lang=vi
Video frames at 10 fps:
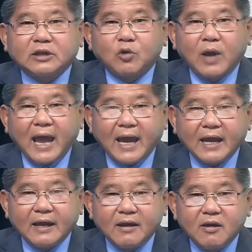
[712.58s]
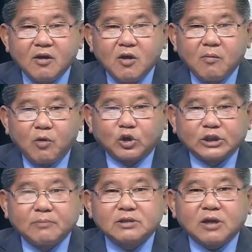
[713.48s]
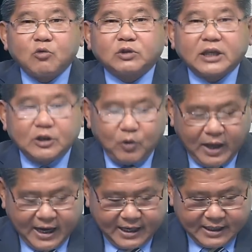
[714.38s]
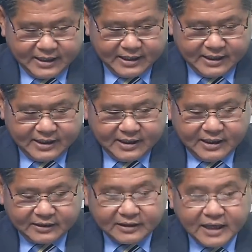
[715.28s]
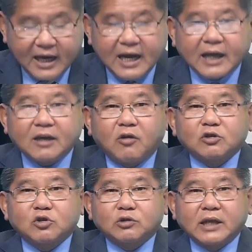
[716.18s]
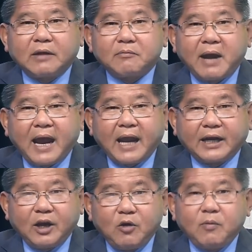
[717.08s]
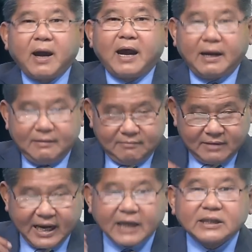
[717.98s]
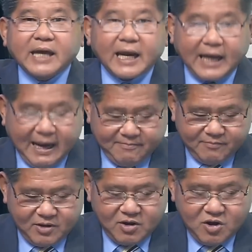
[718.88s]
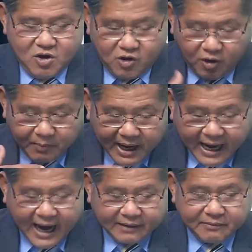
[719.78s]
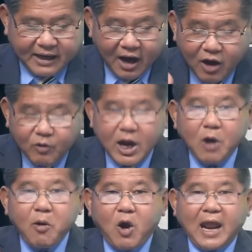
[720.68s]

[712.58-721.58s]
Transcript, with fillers: tỷ đô la. 1.6 tỷ đô la. Thì đây là cái con số tiền mà nếu mà các nước khác làm còn Bắc Hàn mà nếu nếu họ